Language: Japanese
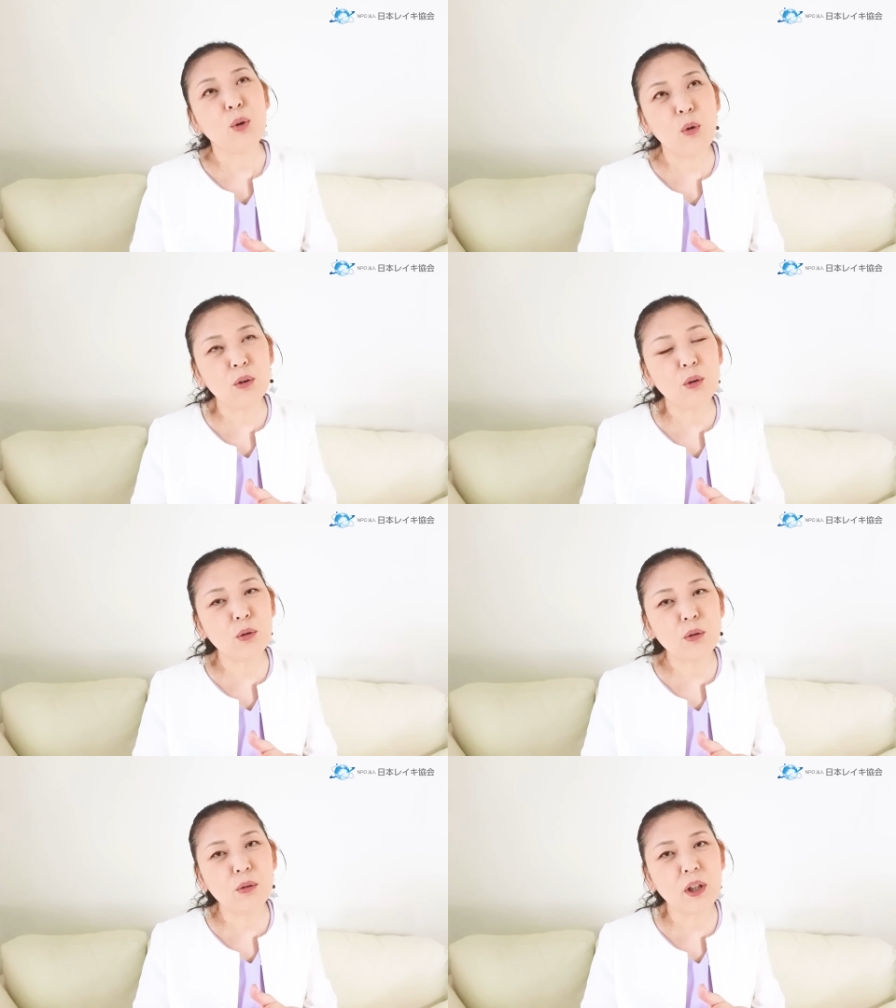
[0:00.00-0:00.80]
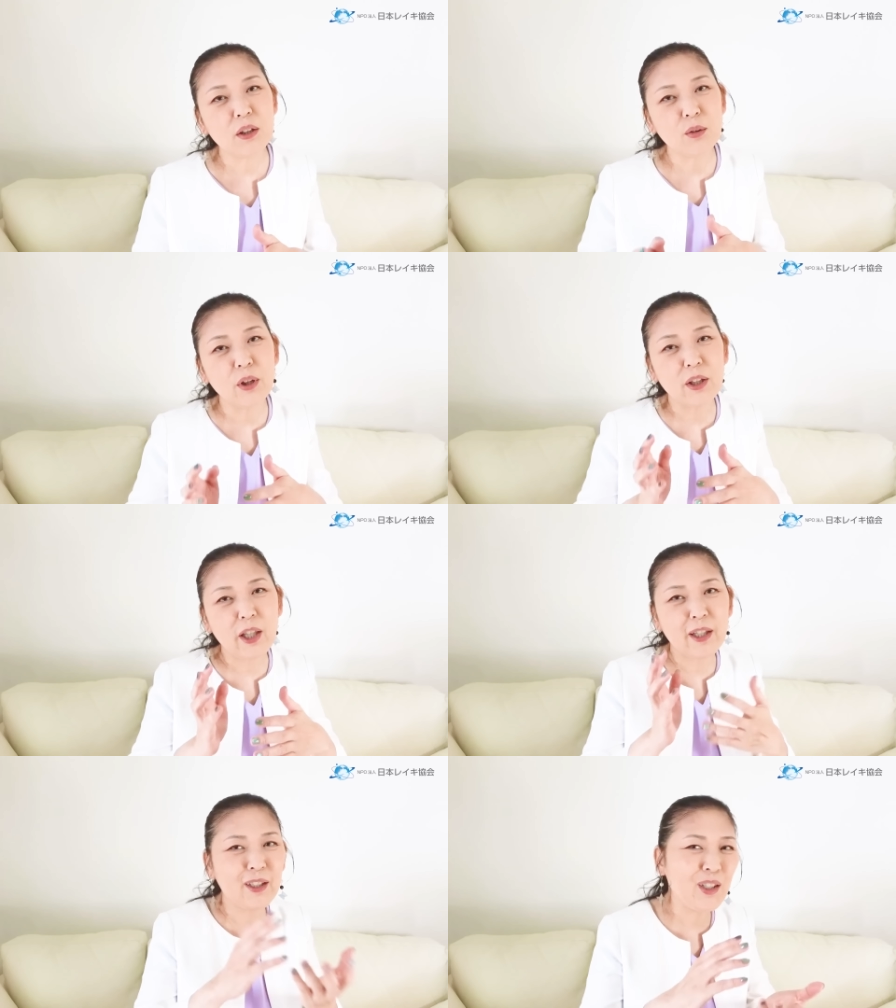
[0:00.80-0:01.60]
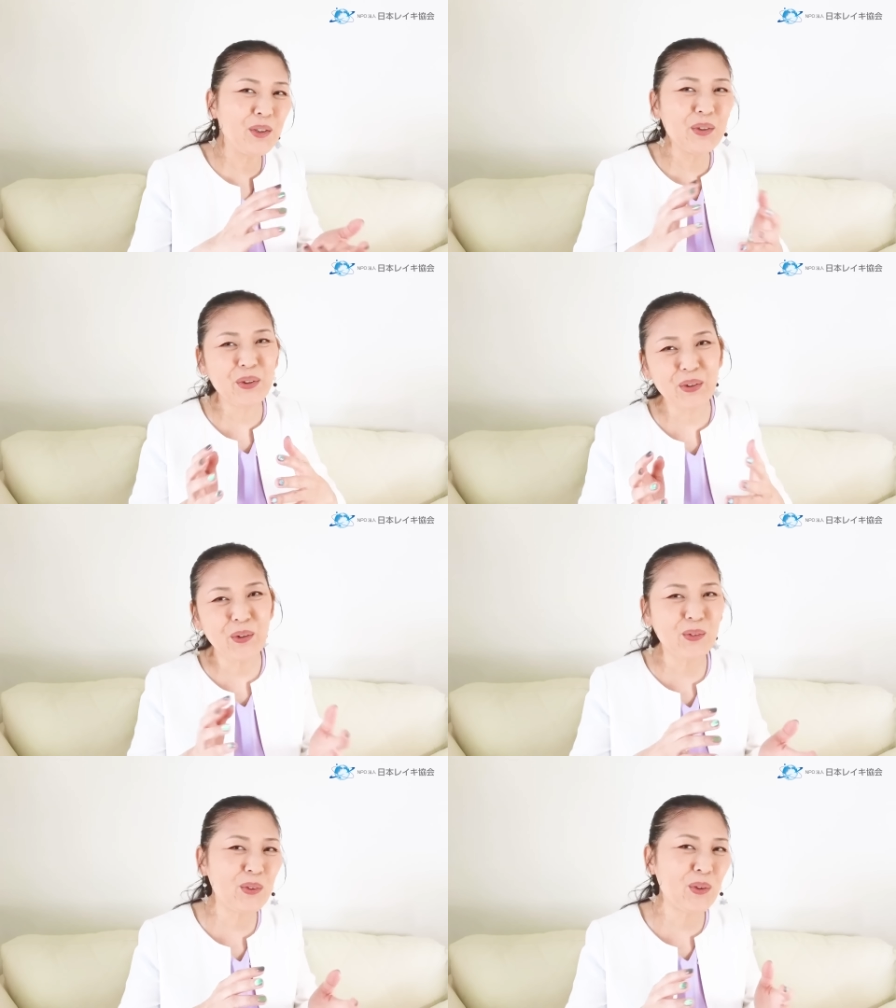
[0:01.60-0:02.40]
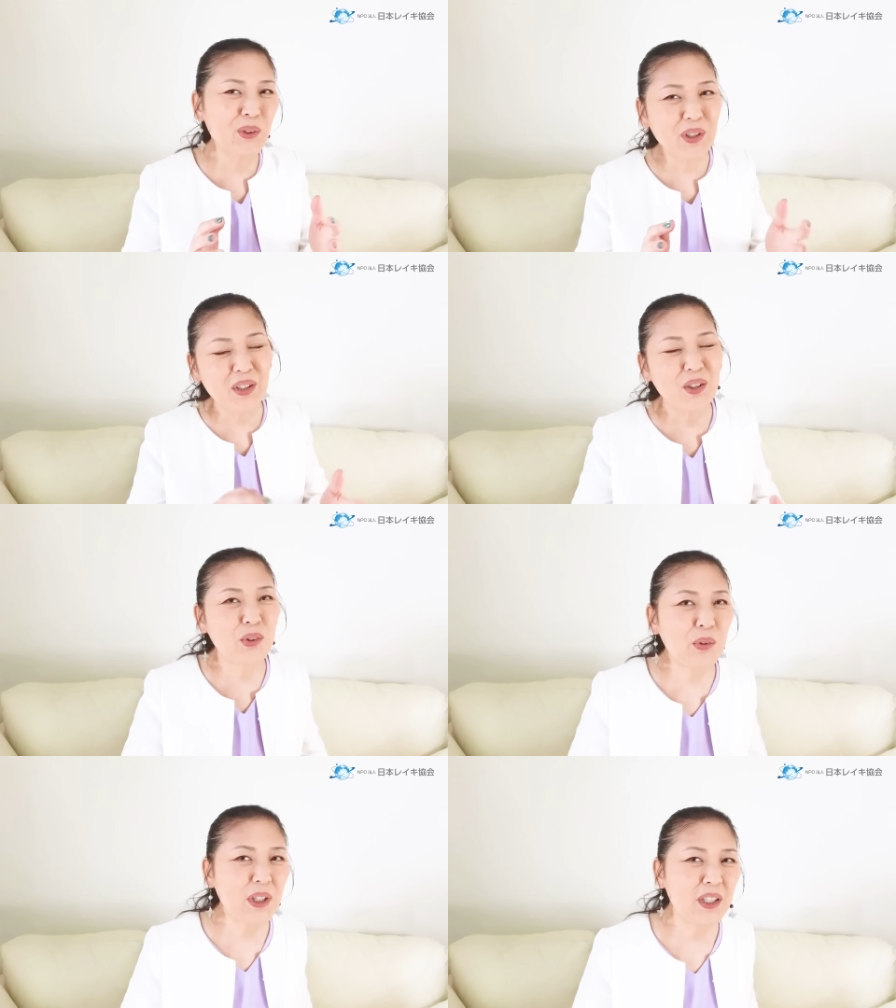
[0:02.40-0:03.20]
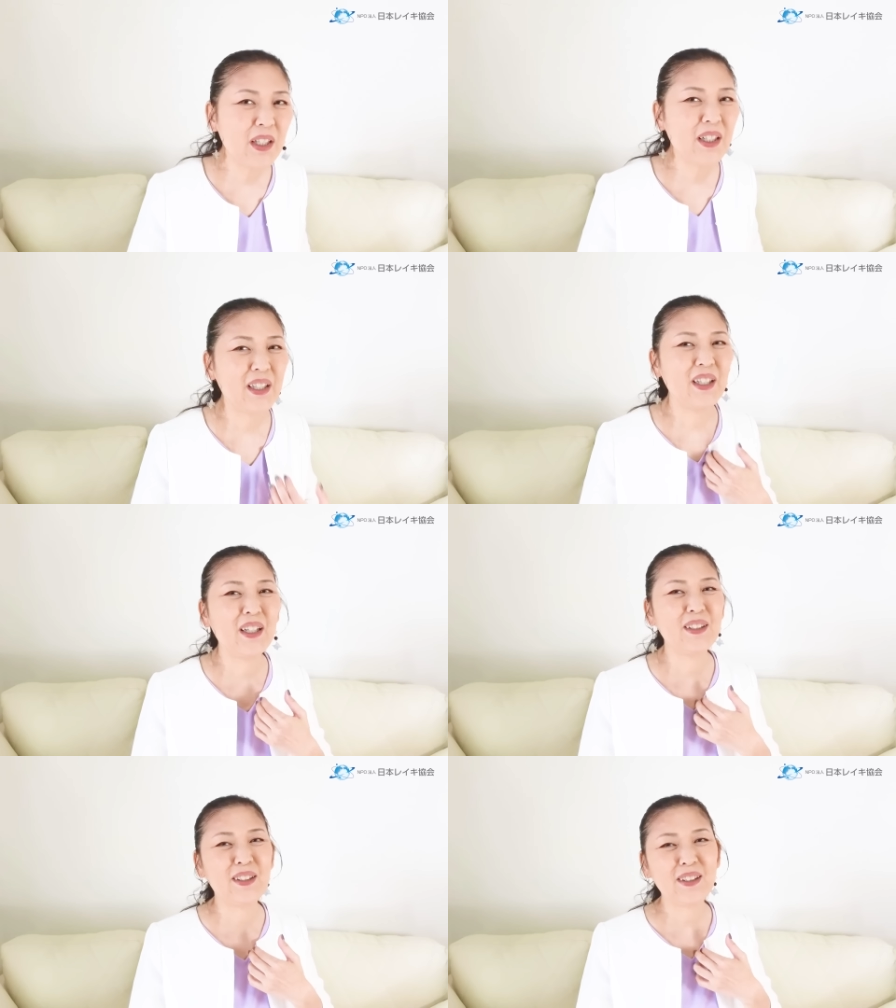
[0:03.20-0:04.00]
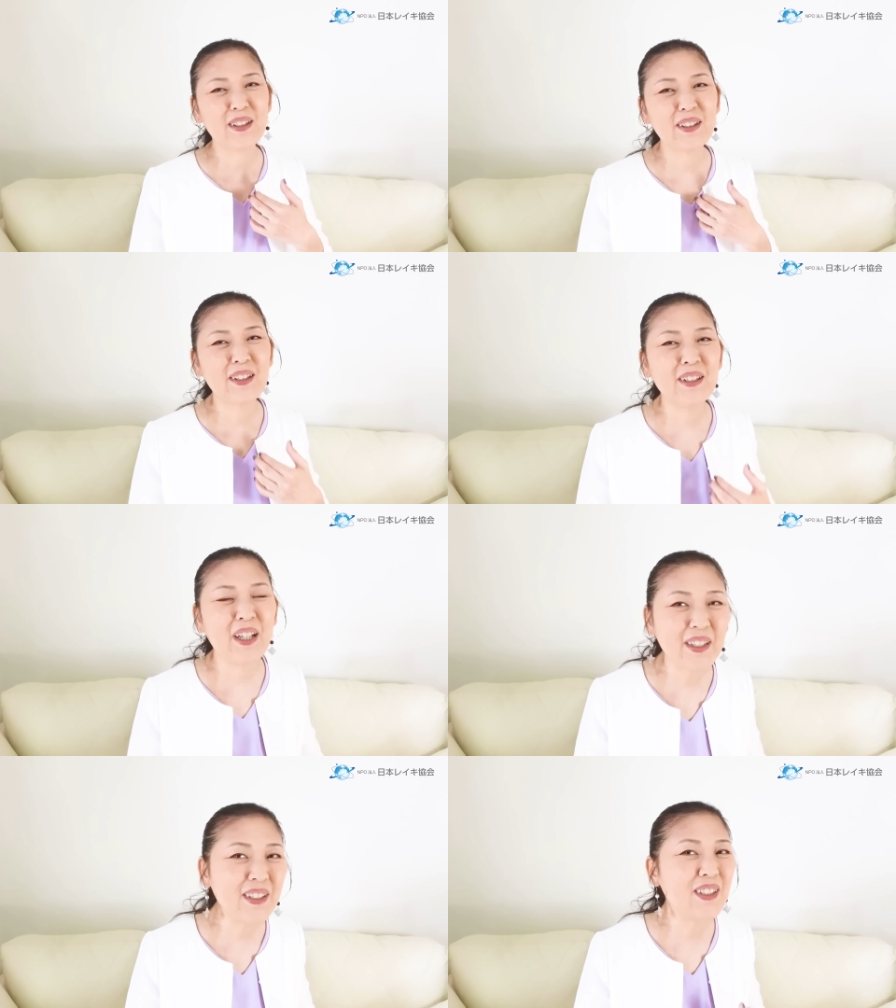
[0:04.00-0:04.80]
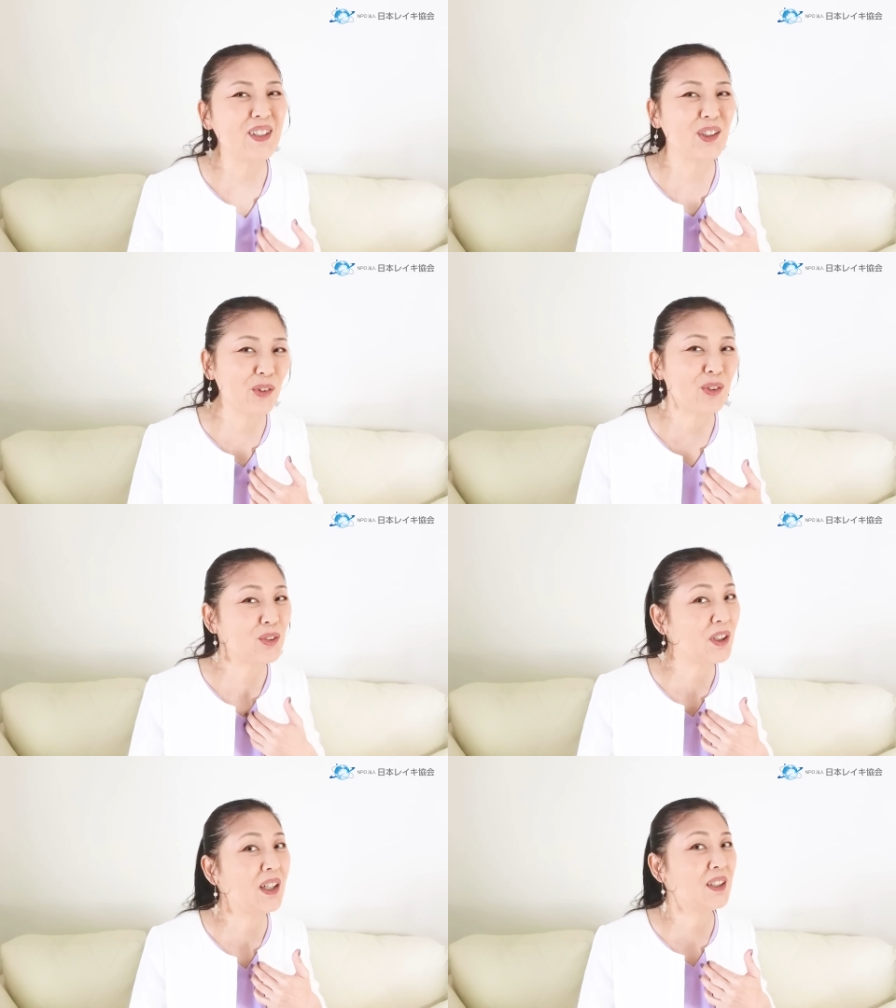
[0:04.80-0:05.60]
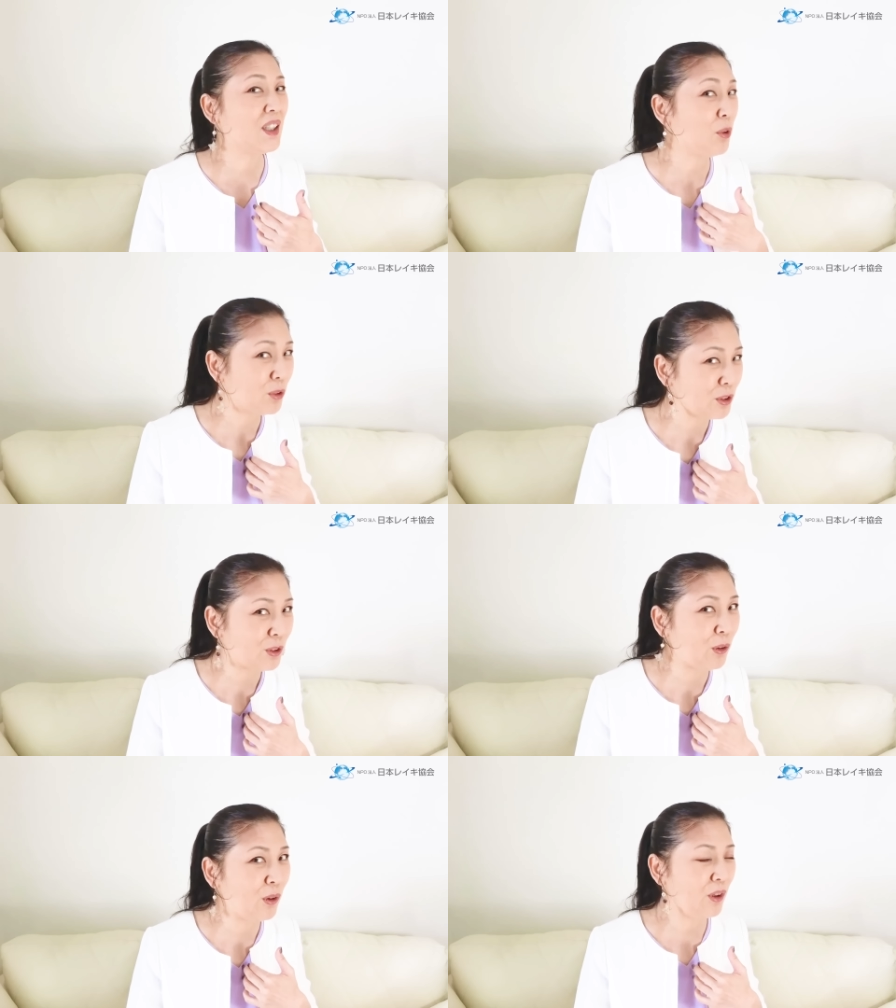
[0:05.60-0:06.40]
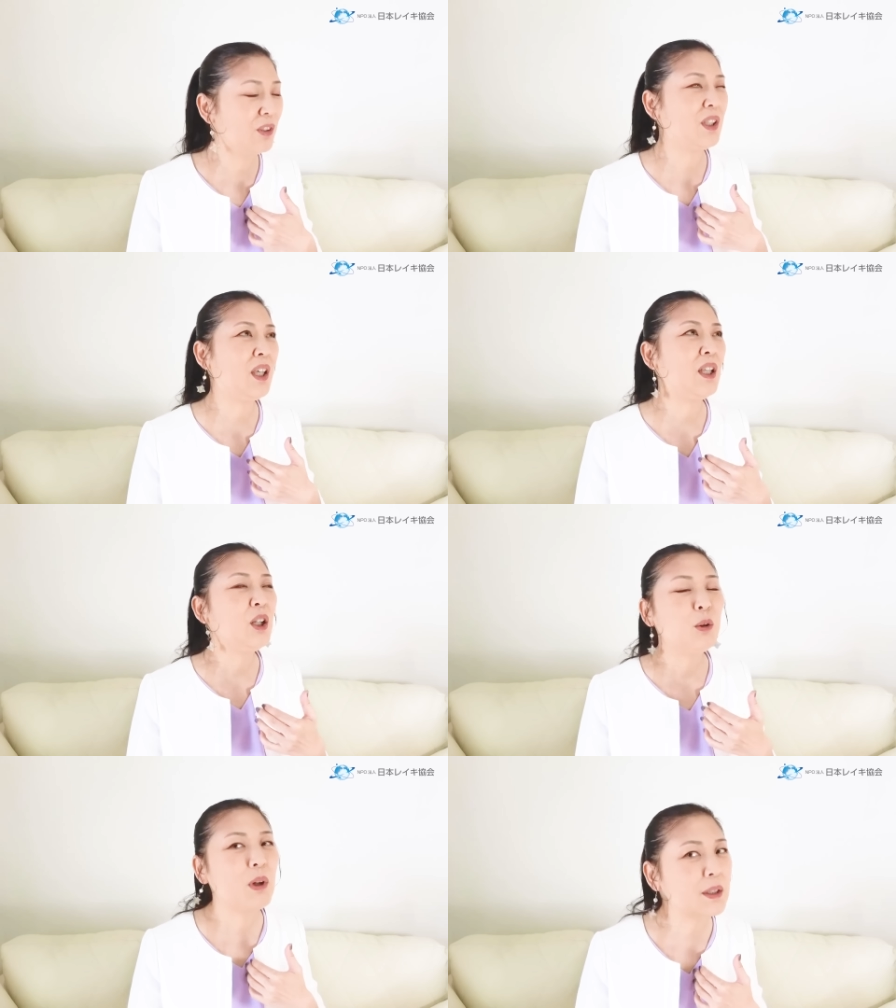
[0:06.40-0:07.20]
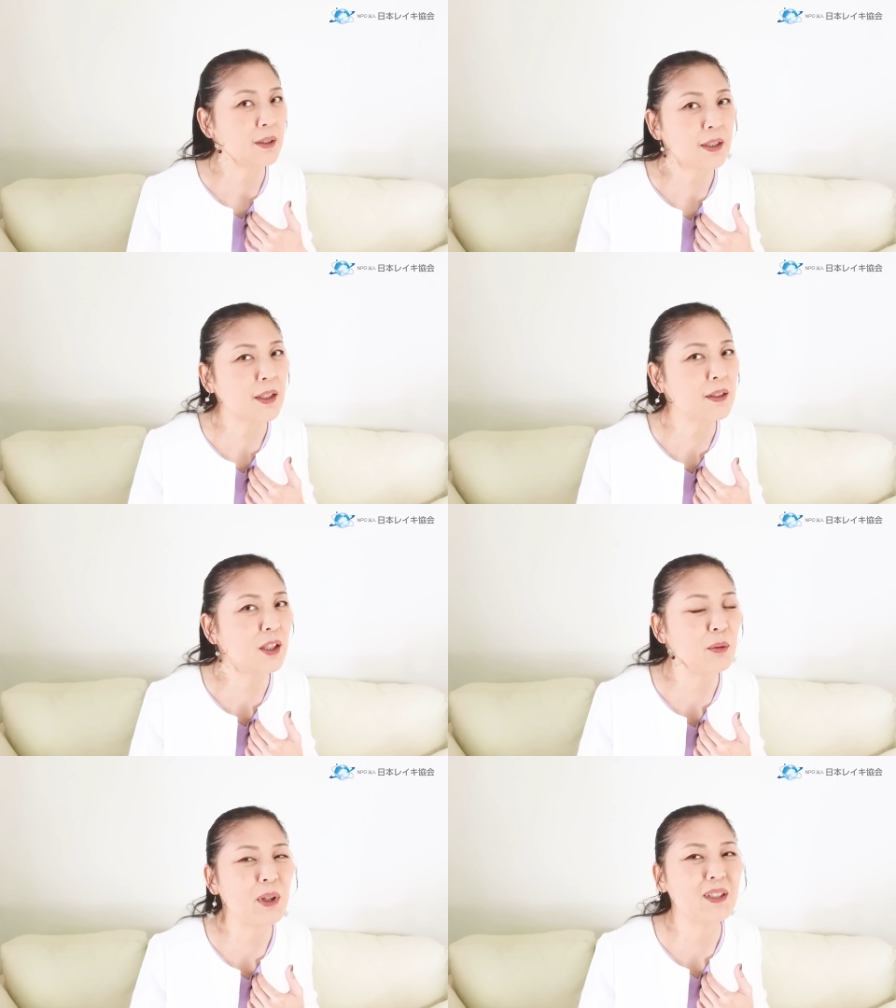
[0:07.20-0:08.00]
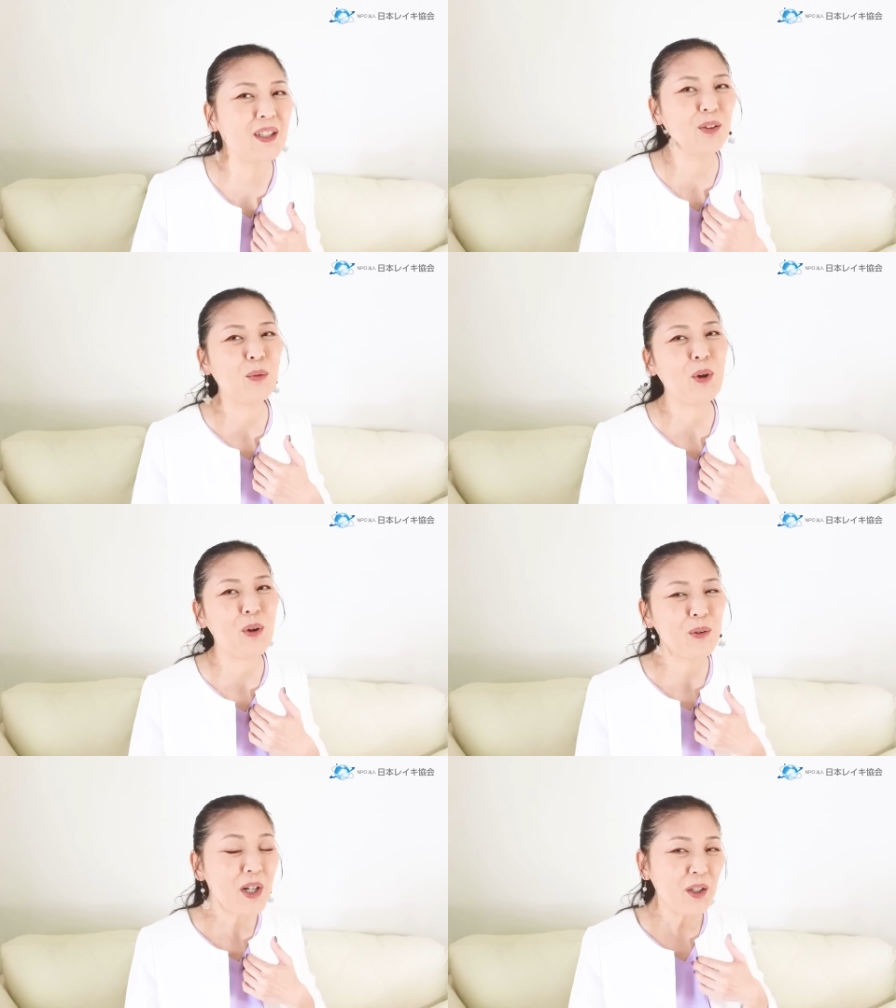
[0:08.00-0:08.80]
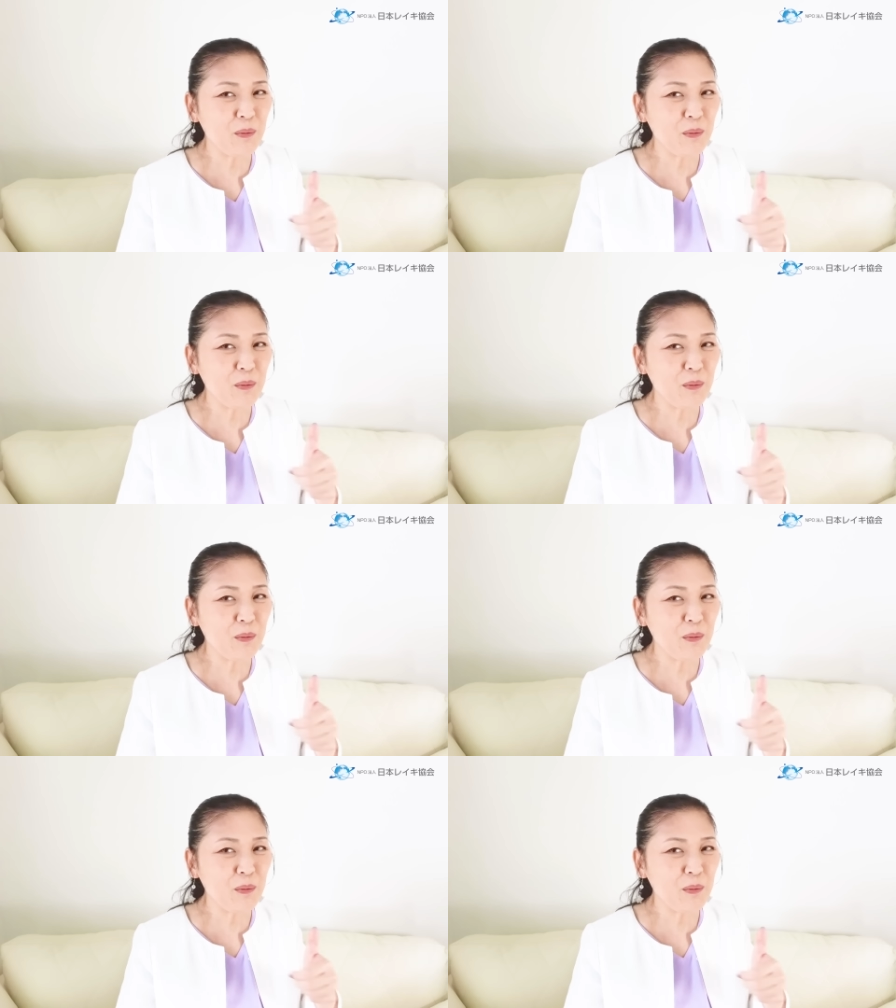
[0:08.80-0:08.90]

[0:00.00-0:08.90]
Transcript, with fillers: こういうことを成し遂げてっていう、このストーリー展開が知らされてないんですけど、それがデフォルトで忘れ去っていますけども、